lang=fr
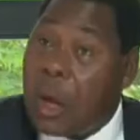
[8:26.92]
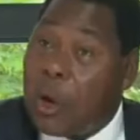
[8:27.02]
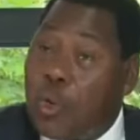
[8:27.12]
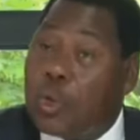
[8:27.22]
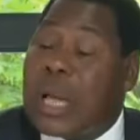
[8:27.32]

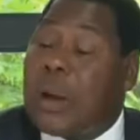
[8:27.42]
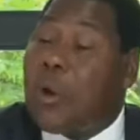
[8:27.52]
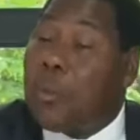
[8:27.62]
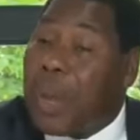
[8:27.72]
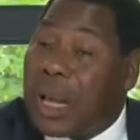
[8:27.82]
nous allons
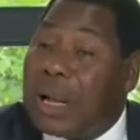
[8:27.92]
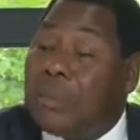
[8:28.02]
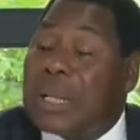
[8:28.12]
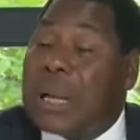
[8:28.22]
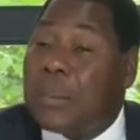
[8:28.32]
mettre,
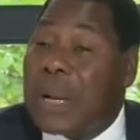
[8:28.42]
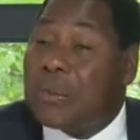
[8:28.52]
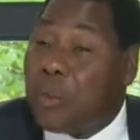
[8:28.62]
en place,